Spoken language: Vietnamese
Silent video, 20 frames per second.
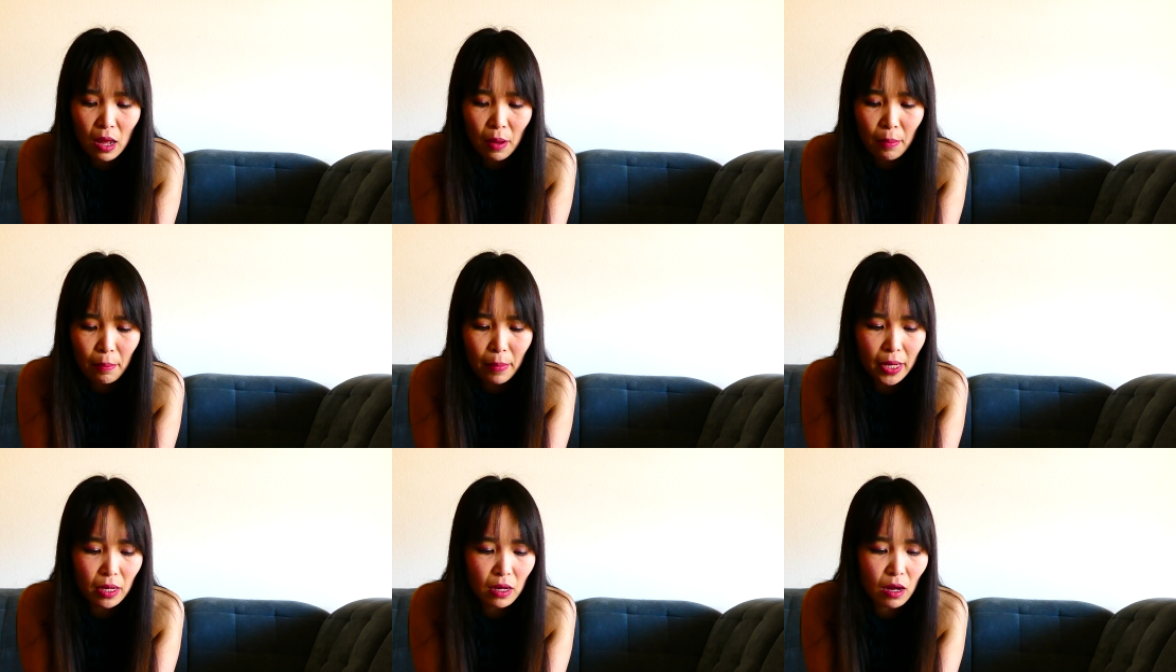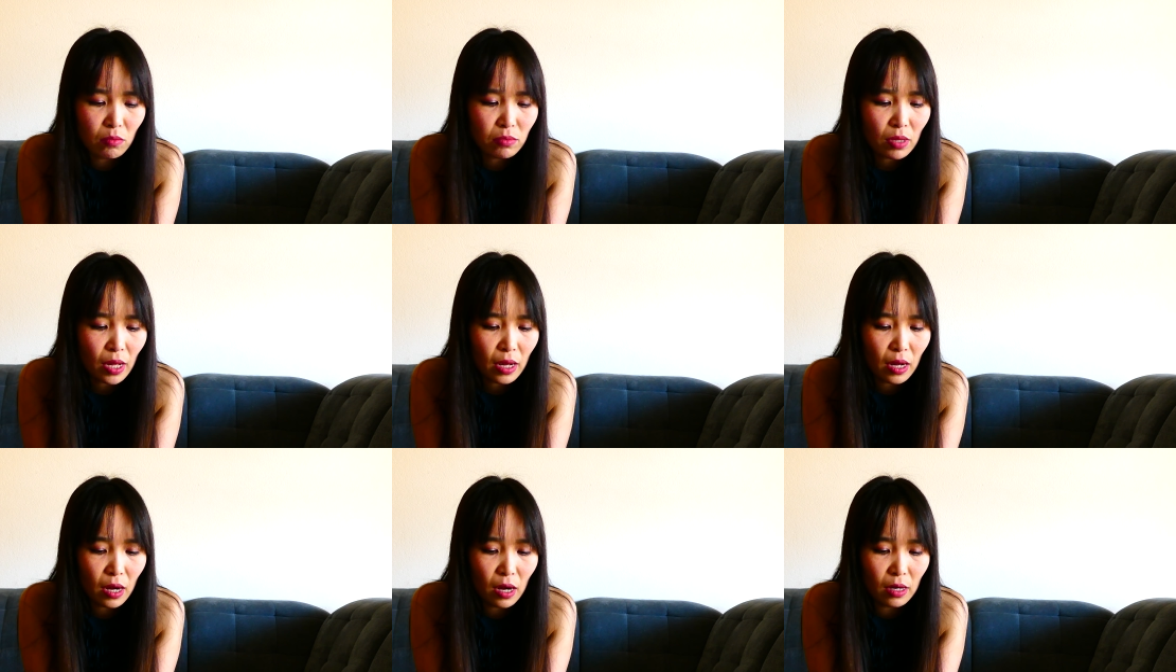mình không
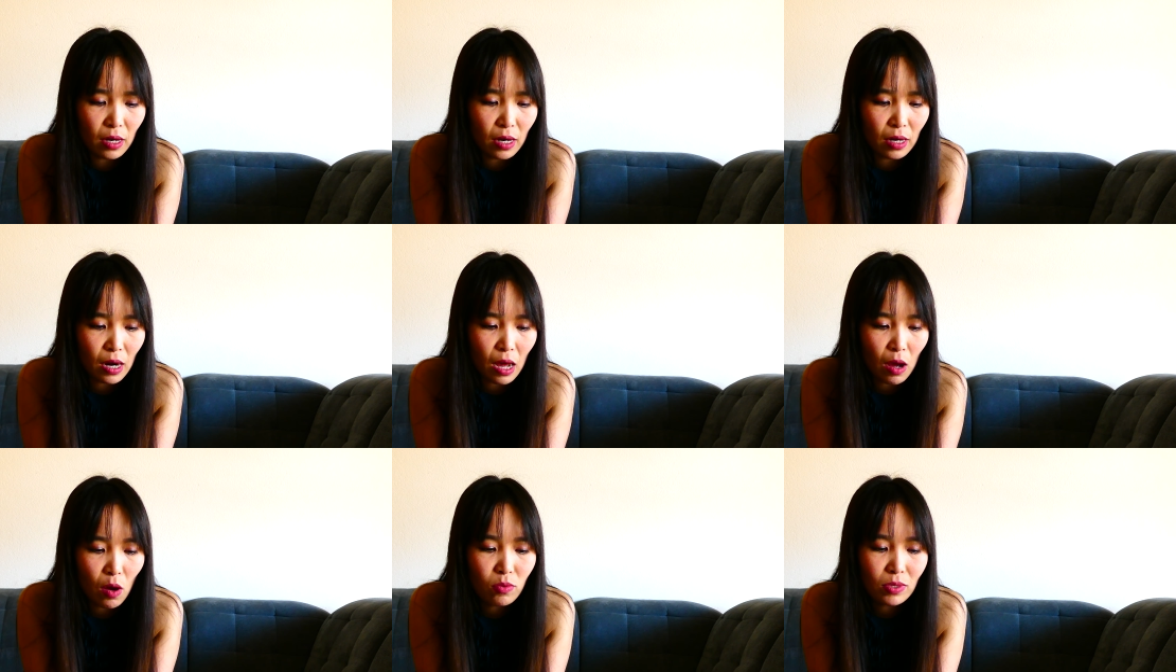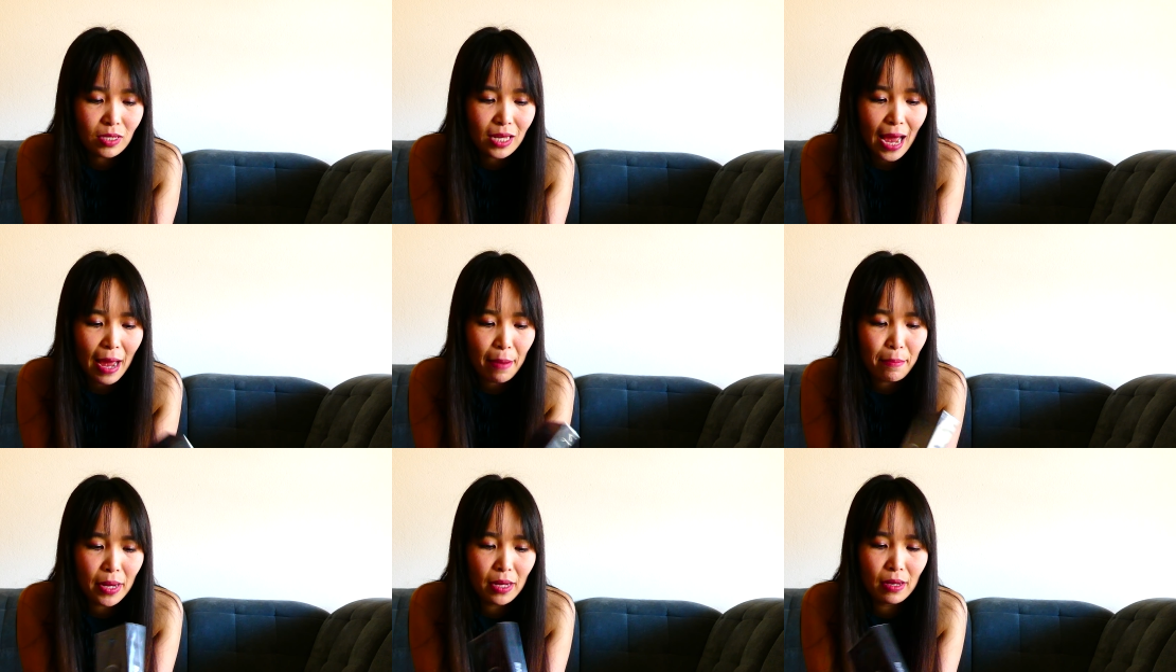thể ngờ rằng là ông
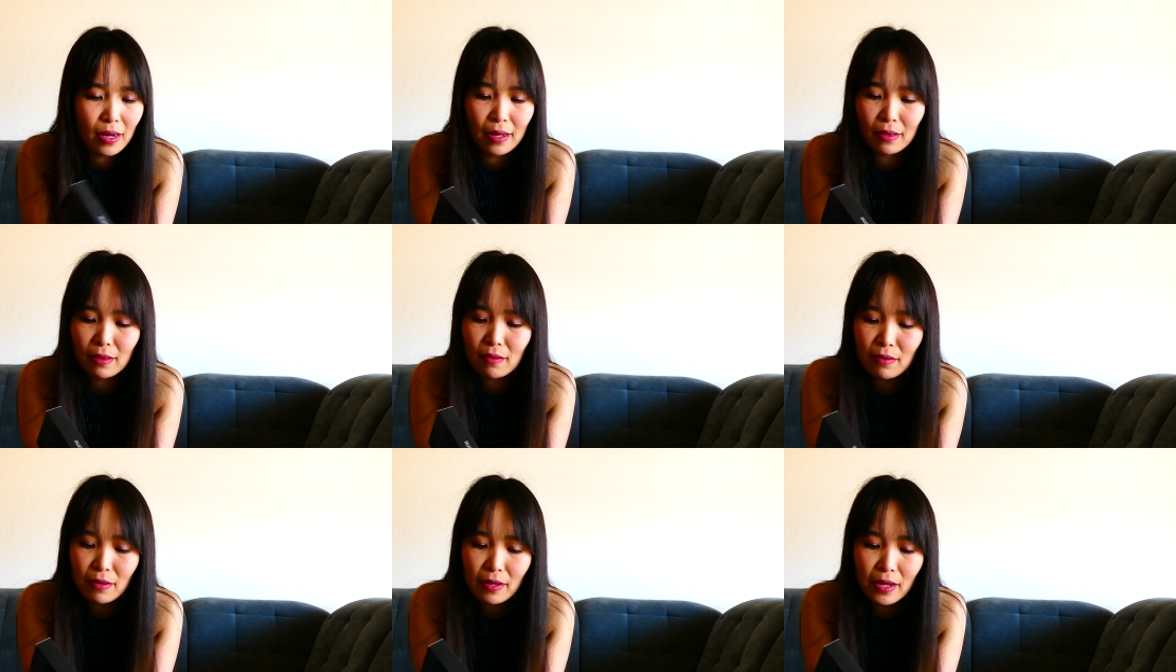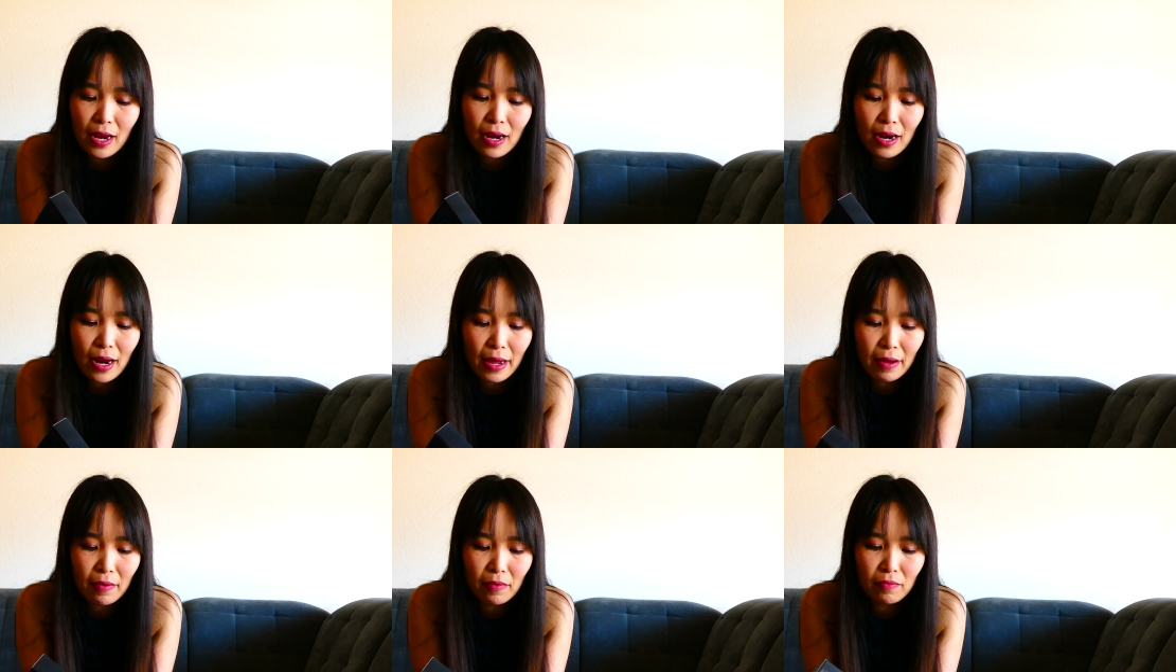xã mình lại tự
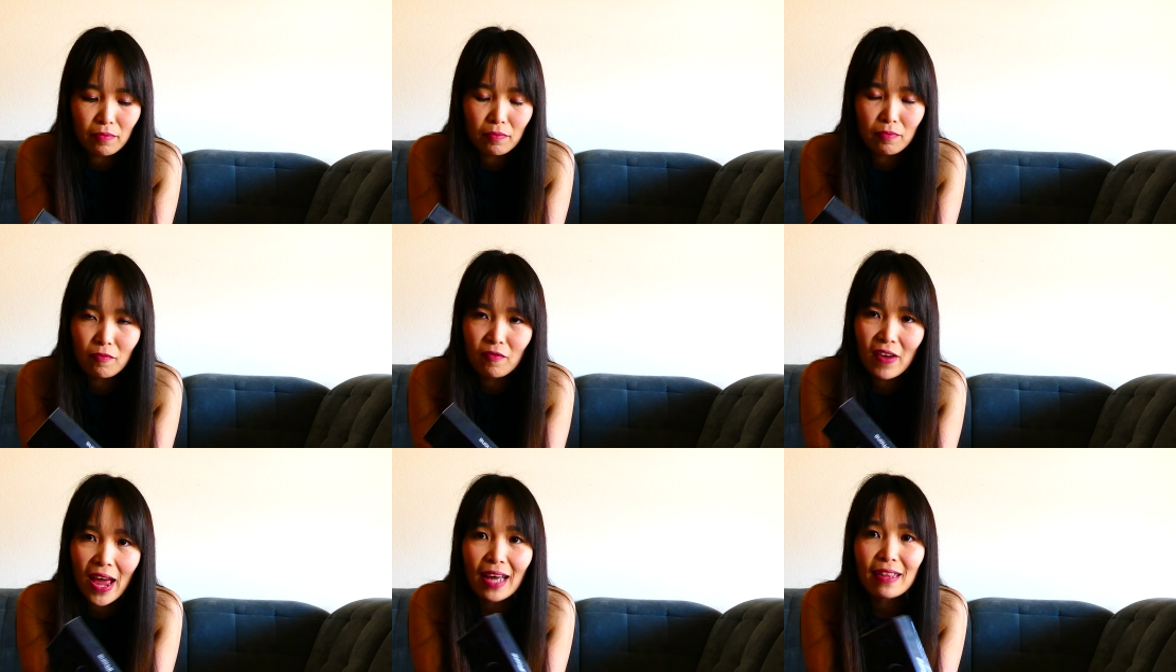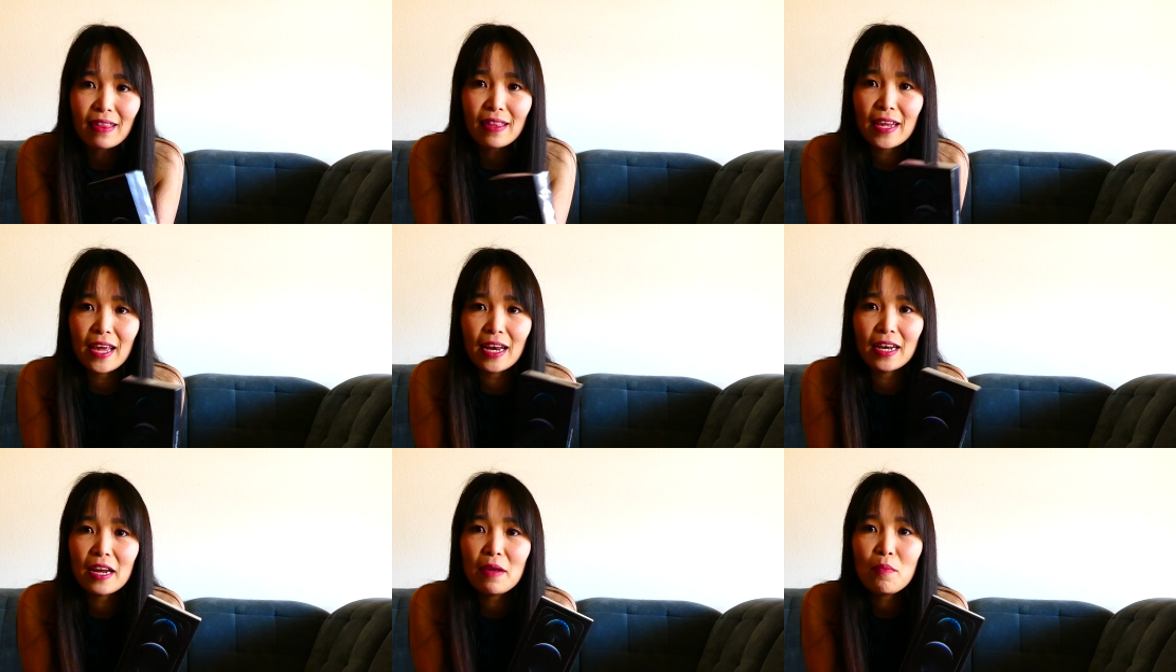nhiên lại vác
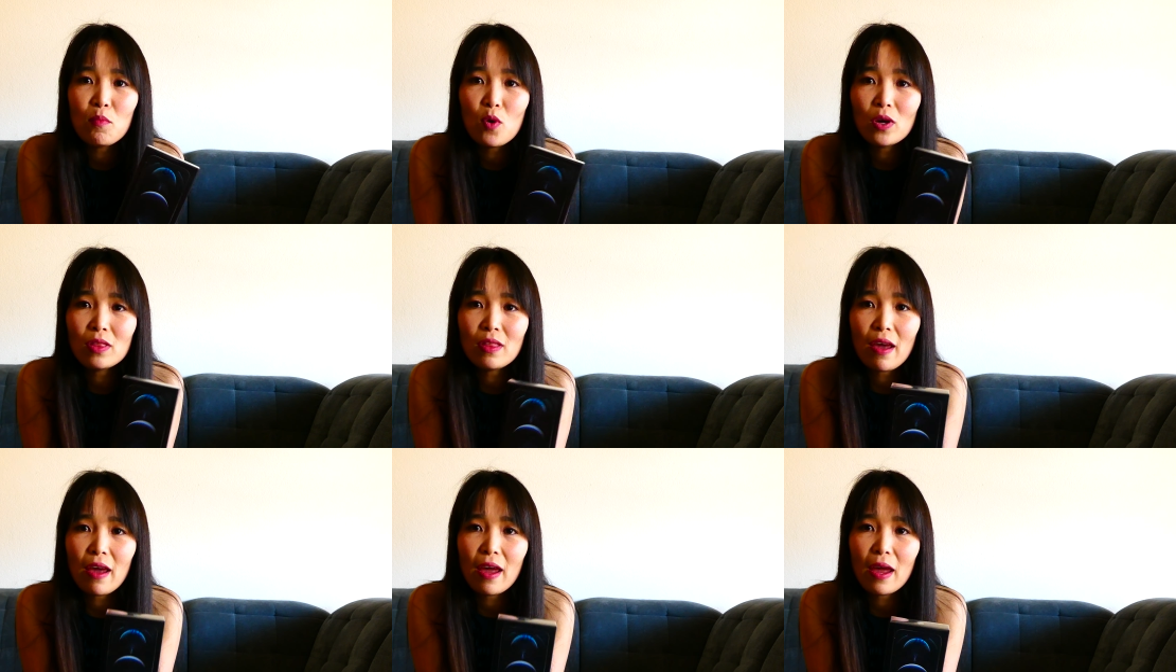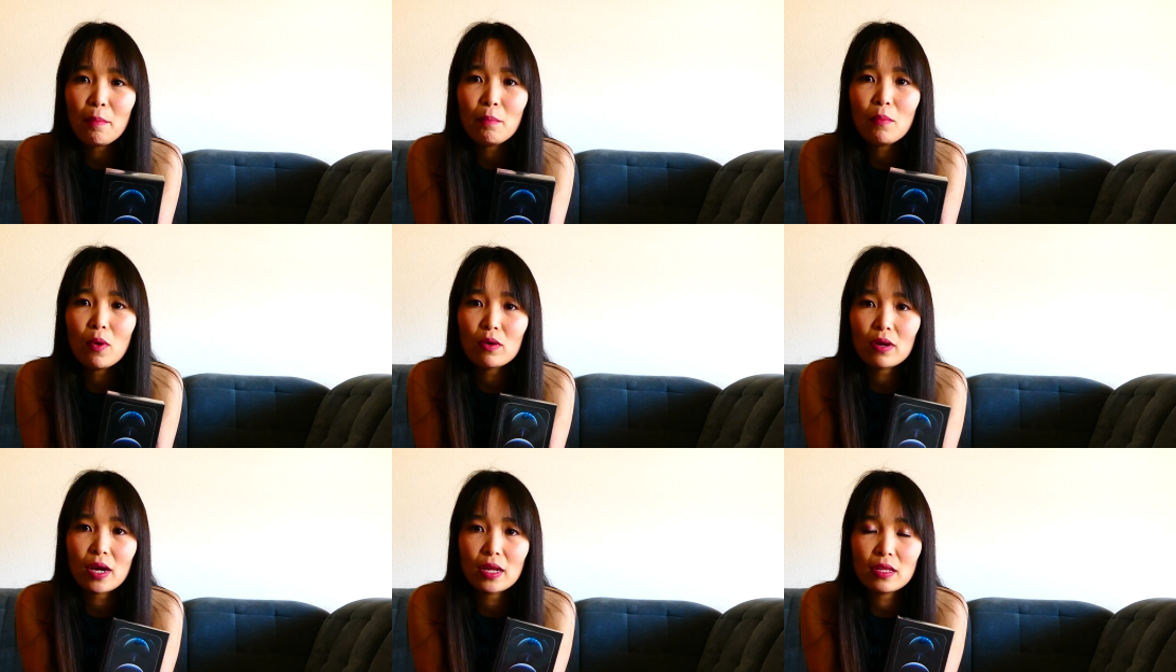tiền đi mua thêm
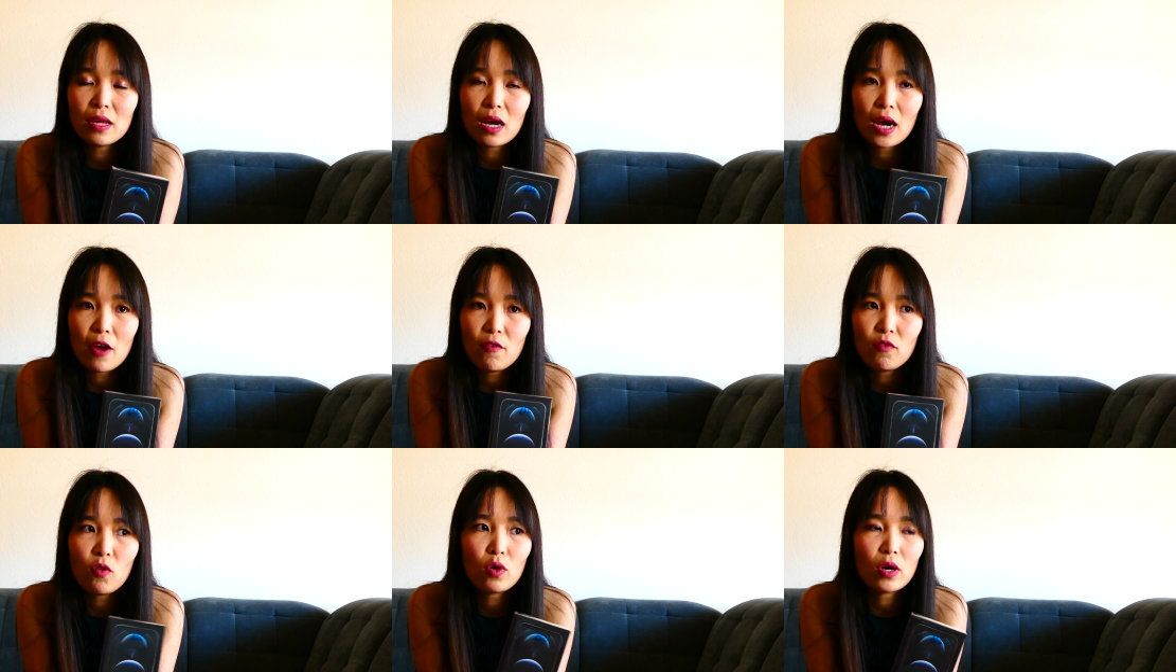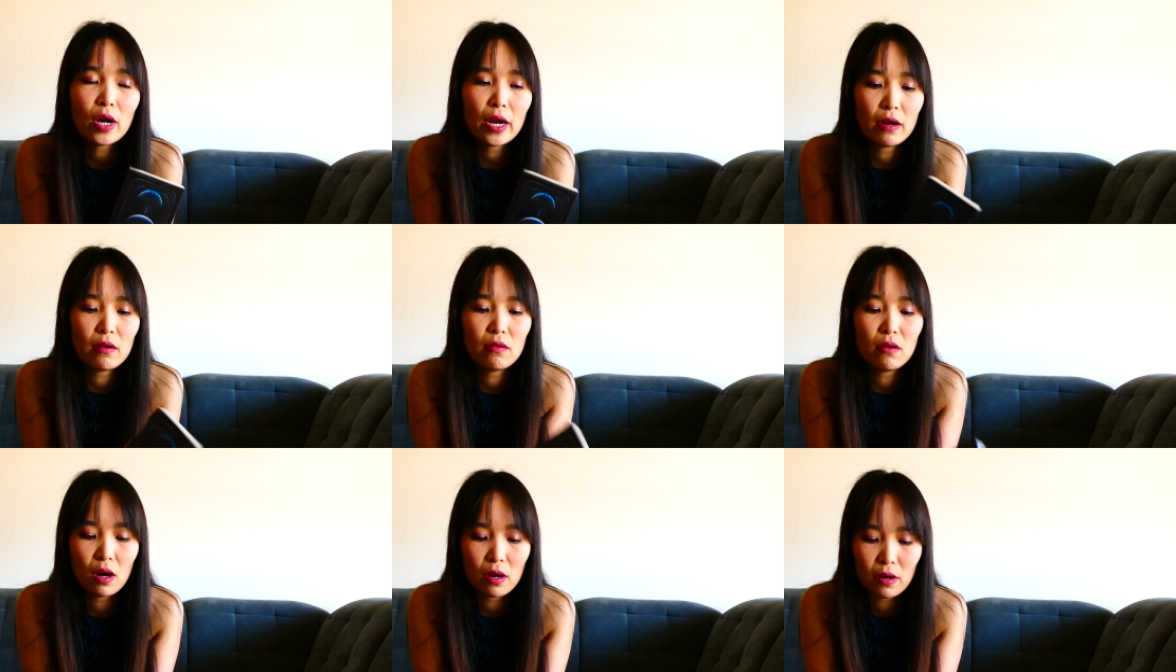một cái chiếc iPhone này
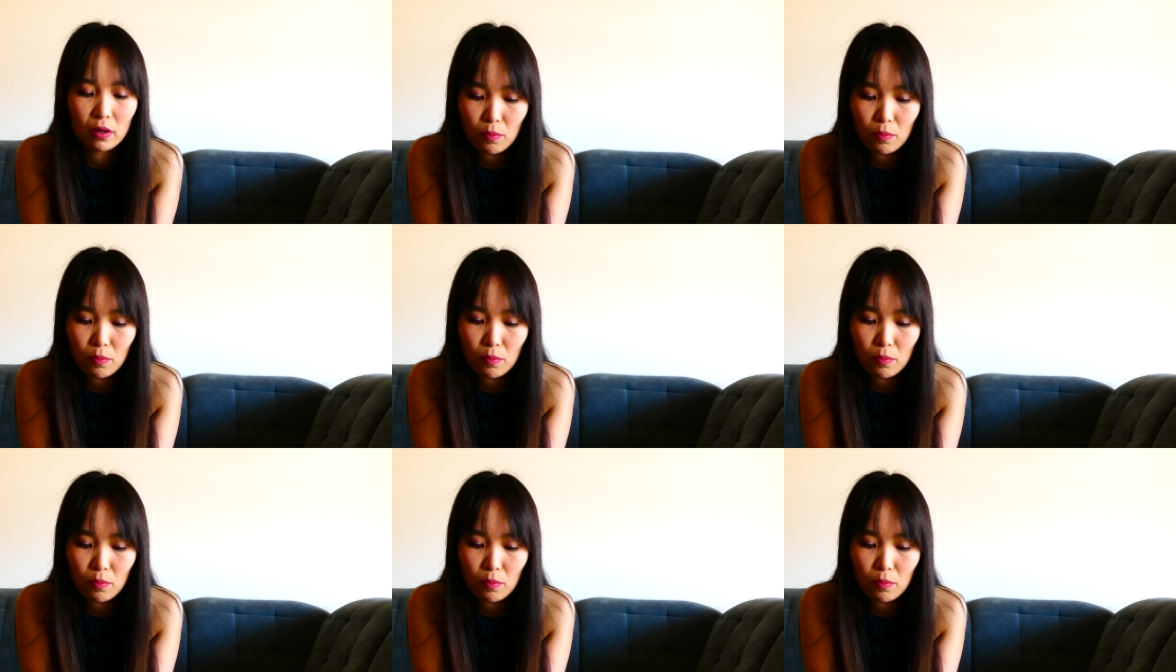nữa.